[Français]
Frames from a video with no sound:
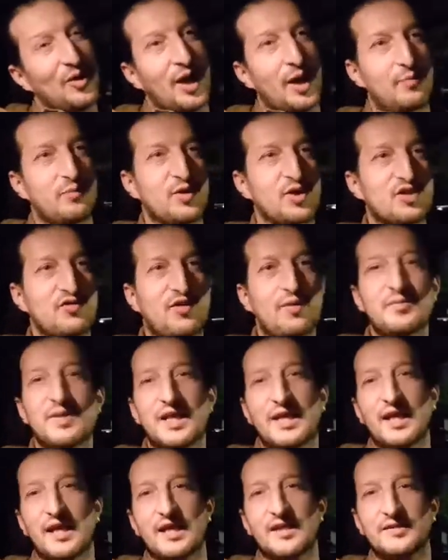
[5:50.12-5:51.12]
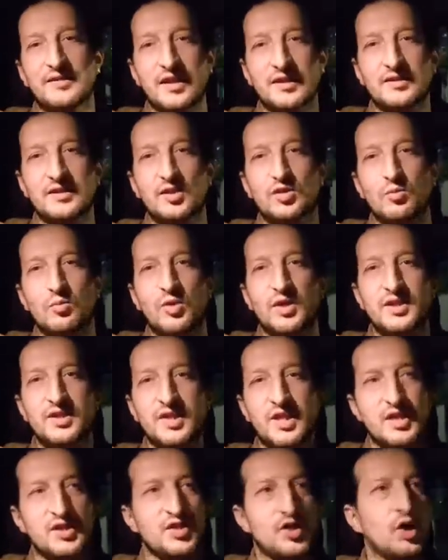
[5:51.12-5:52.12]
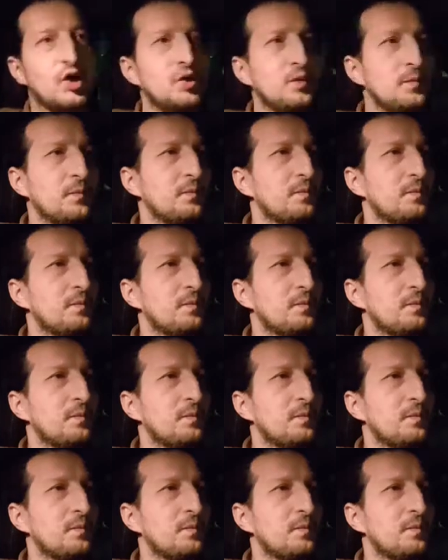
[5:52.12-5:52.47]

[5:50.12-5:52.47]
ouais, plus familial interdit de moins de 16 ans.